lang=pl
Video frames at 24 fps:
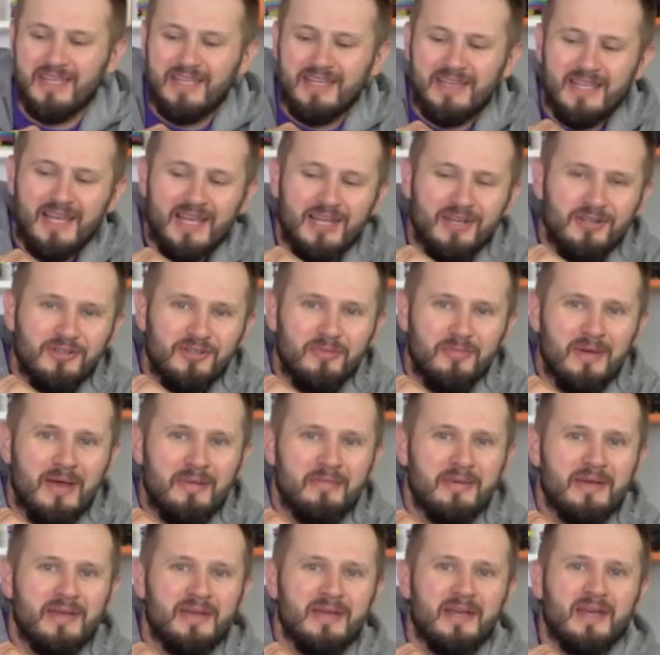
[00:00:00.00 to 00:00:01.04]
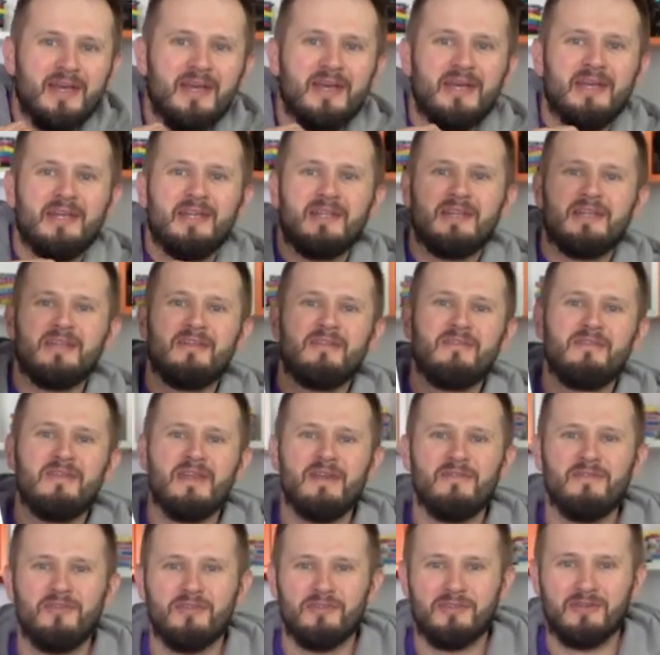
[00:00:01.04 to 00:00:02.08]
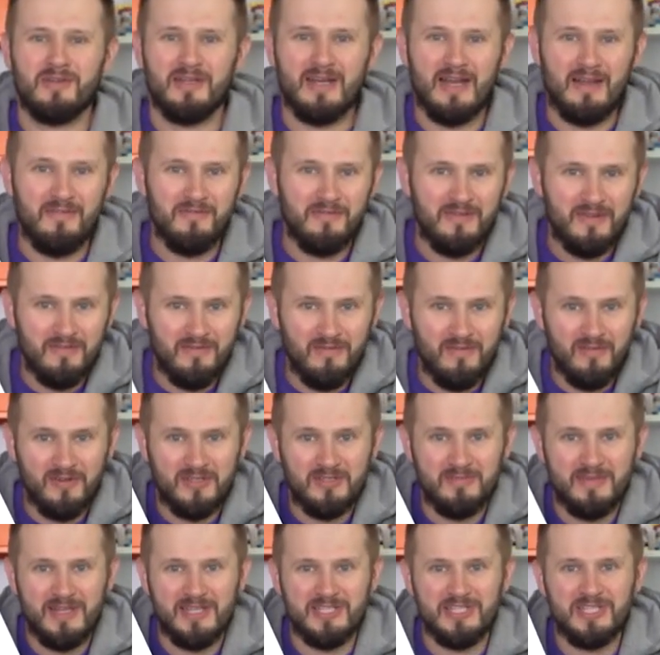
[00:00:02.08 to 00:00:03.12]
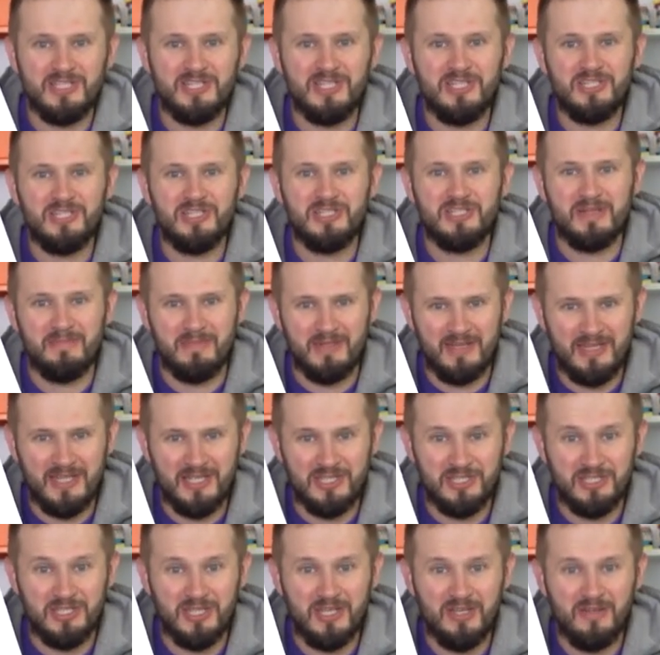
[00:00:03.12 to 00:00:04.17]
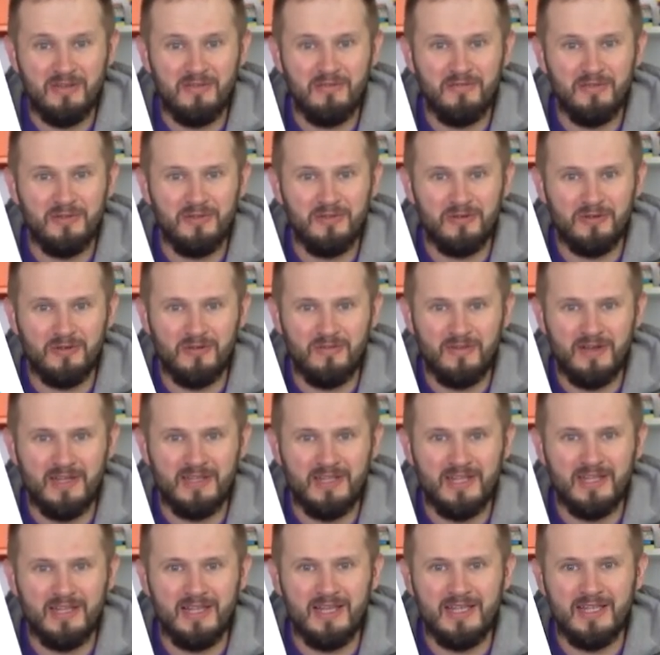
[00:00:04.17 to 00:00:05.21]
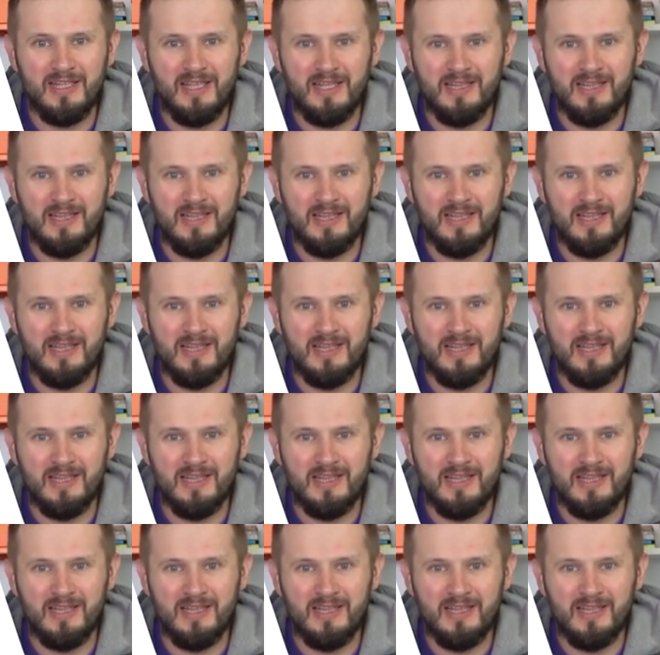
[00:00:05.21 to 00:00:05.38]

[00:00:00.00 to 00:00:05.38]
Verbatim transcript: I tak oto mamy Dwie fotografie w rozmiarze 10 na 15 wydrukowane na